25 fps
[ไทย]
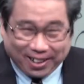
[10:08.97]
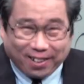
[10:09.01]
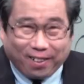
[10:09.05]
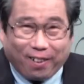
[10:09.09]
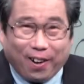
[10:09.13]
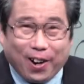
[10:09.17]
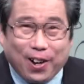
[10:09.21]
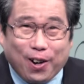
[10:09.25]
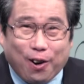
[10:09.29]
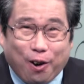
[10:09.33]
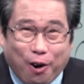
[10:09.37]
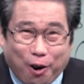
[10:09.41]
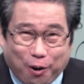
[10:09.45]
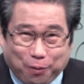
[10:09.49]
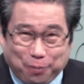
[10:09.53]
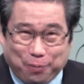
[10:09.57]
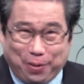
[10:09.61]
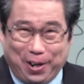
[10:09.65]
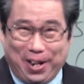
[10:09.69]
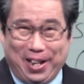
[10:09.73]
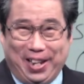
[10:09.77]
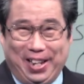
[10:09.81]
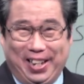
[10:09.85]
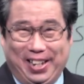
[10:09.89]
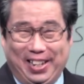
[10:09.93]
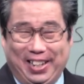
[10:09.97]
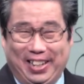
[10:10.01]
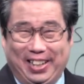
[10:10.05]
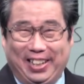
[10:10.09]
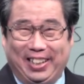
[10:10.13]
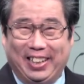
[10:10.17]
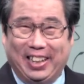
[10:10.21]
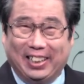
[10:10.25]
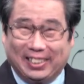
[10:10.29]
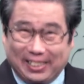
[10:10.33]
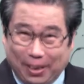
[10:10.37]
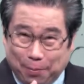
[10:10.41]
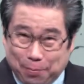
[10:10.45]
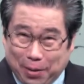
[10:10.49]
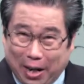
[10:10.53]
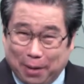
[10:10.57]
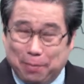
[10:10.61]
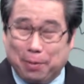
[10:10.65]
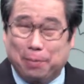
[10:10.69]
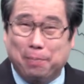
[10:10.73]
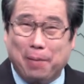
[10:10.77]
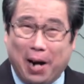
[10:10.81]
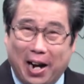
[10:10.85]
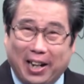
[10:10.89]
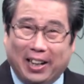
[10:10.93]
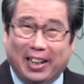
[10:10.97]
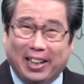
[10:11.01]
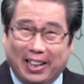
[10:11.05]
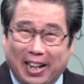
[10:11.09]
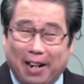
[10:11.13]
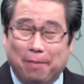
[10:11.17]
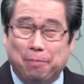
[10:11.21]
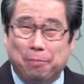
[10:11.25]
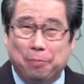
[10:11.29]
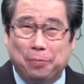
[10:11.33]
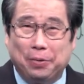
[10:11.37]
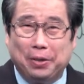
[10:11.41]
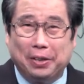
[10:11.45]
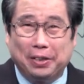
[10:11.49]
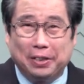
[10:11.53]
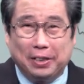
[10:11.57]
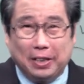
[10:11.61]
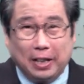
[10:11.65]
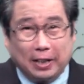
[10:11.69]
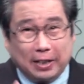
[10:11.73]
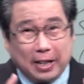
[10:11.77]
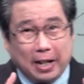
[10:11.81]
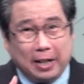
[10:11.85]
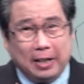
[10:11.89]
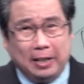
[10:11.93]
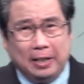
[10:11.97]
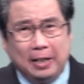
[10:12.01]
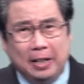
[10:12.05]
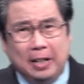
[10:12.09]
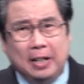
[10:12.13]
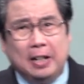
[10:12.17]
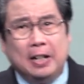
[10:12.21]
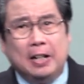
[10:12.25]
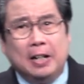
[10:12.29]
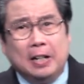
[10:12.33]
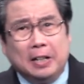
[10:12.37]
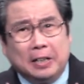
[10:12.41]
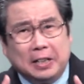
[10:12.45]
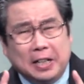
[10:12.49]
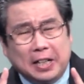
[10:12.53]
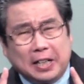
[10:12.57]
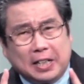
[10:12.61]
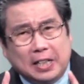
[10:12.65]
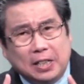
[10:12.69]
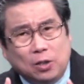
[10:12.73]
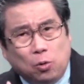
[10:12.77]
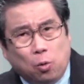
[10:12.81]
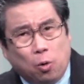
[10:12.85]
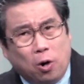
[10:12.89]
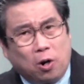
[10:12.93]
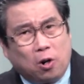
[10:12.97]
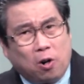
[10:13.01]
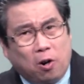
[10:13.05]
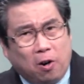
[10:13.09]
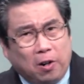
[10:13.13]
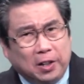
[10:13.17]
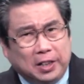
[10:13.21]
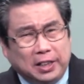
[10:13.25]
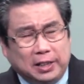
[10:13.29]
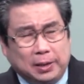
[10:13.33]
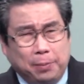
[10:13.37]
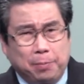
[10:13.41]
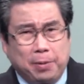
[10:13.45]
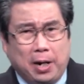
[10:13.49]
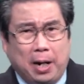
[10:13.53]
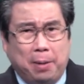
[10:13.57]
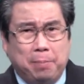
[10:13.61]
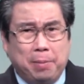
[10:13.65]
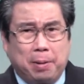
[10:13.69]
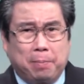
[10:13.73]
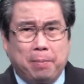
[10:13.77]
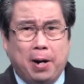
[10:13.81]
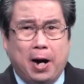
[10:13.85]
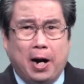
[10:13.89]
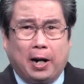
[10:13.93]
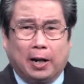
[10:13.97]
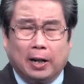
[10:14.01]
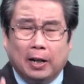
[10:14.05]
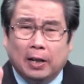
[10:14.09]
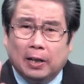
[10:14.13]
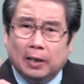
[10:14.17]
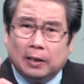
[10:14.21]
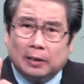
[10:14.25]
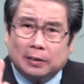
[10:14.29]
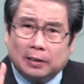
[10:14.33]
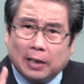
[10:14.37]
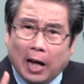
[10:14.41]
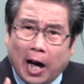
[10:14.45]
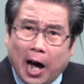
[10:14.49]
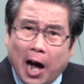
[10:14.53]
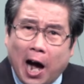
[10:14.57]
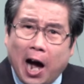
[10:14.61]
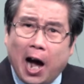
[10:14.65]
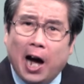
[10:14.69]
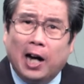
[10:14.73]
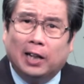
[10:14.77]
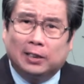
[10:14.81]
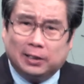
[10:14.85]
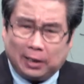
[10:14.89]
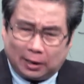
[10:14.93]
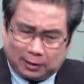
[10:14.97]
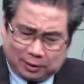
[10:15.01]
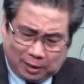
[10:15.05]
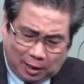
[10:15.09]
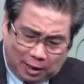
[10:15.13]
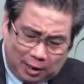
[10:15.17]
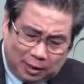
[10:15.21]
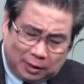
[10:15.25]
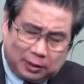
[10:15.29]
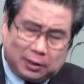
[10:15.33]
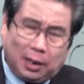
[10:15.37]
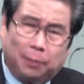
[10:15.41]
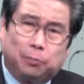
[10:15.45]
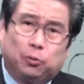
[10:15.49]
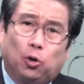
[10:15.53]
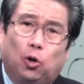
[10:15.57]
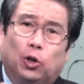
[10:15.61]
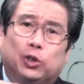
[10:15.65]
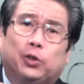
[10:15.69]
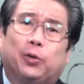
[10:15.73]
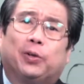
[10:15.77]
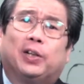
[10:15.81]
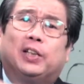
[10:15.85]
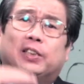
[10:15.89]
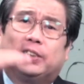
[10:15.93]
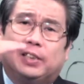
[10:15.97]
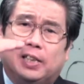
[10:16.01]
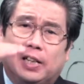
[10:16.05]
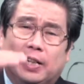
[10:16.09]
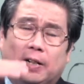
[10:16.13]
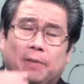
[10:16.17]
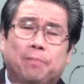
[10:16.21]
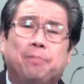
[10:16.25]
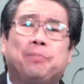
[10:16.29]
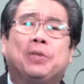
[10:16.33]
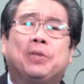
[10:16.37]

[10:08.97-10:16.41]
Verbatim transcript: ค่อยออกไปเนี่ยสำคัญมากๆเลยครับดังนั้นนี่คือหัวข้อที่สำคัญมากๆถ้าจะเจริญเติบโตชุกิเซียน